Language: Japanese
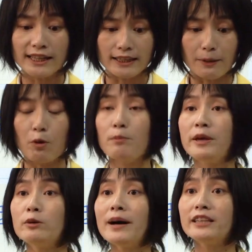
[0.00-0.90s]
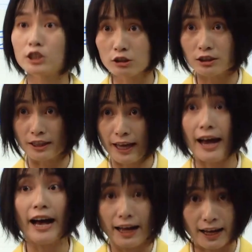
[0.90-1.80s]
になったらもう目の前に作って
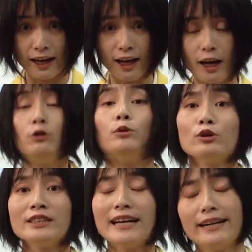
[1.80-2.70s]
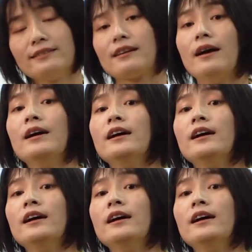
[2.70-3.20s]
あるものじゃないですか。